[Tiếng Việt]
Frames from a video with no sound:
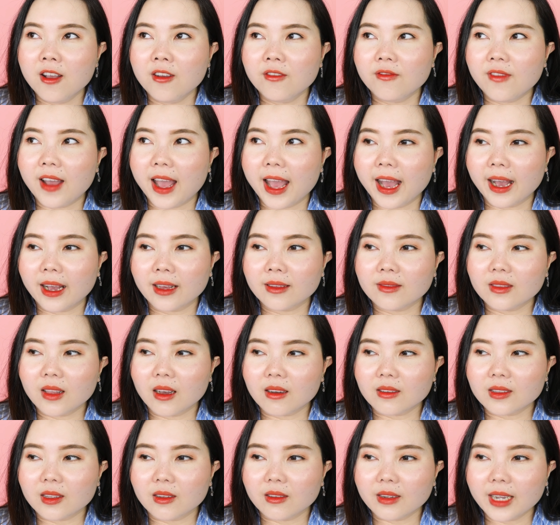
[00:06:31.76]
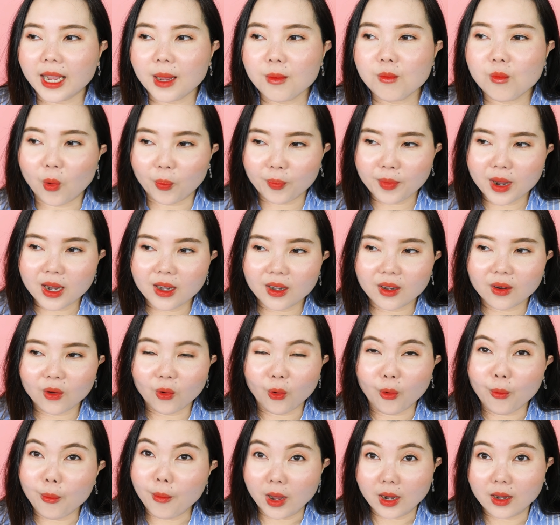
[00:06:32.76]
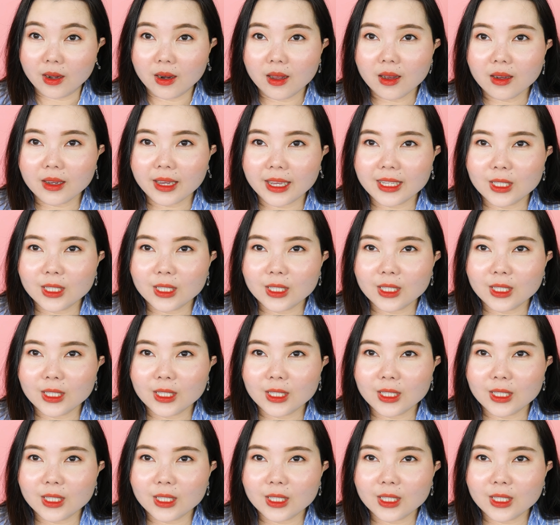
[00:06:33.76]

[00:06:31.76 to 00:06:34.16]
và thật sự cái mục đích của mình đó